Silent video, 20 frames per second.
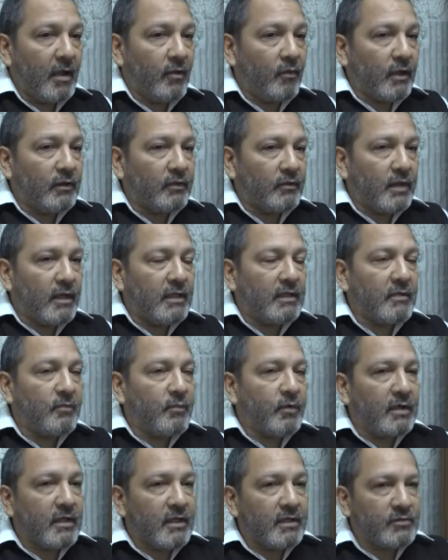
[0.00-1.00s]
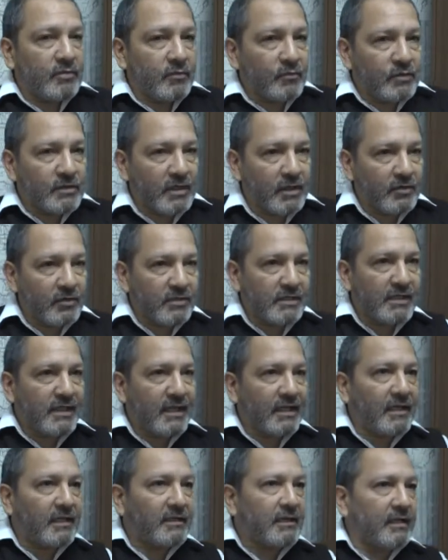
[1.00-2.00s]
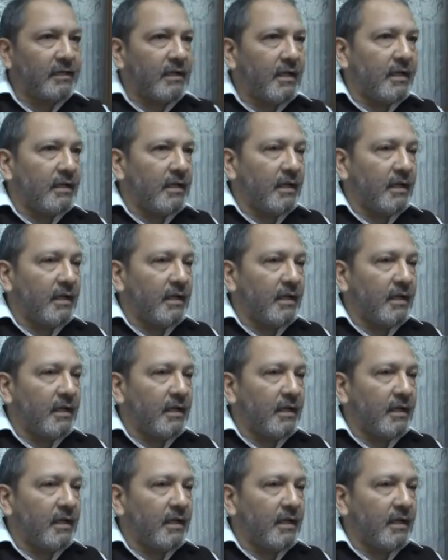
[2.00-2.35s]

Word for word: cuanto antes porque son muchas cosas que hay que tratar,